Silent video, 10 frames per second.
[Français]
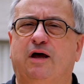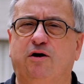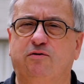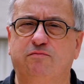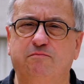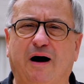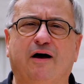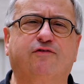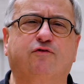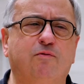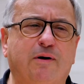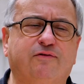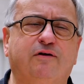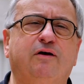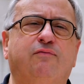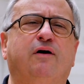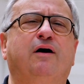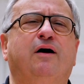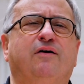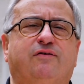et une base combative,
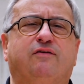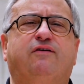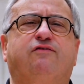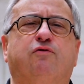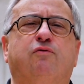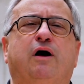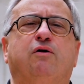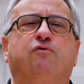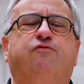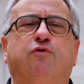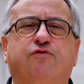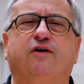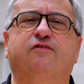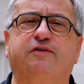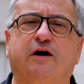cette scission là le fossé s'est